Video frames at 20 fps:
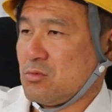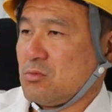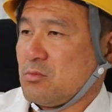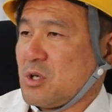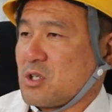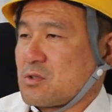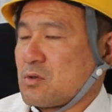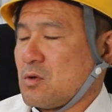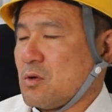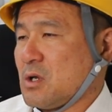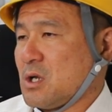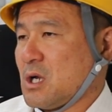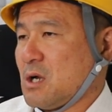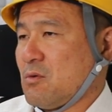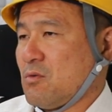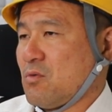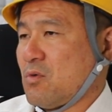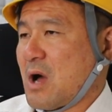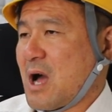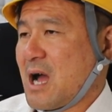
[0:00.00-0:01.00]
うん、まあそれが
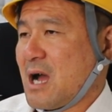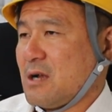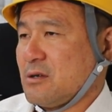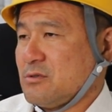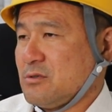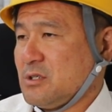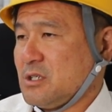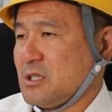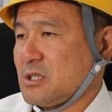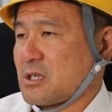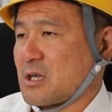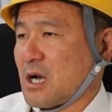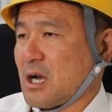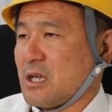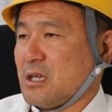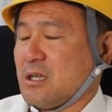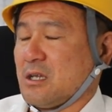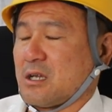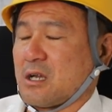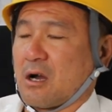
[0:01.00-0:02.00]
悪いか
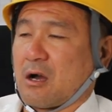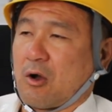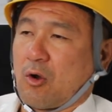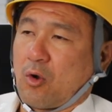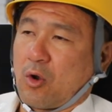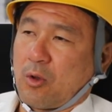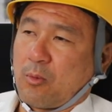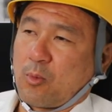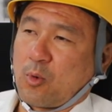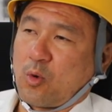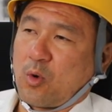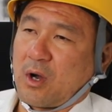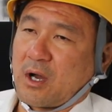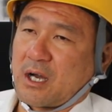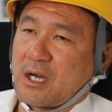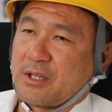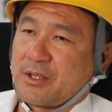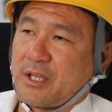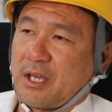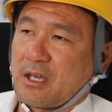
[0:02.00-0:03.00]
いいか俺もわ
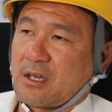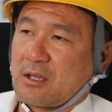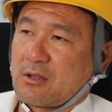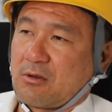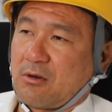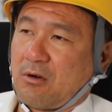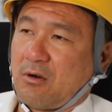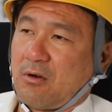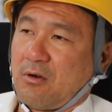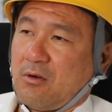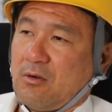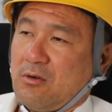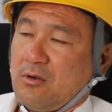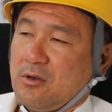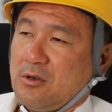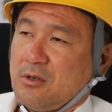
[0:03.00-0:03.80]
かんないけど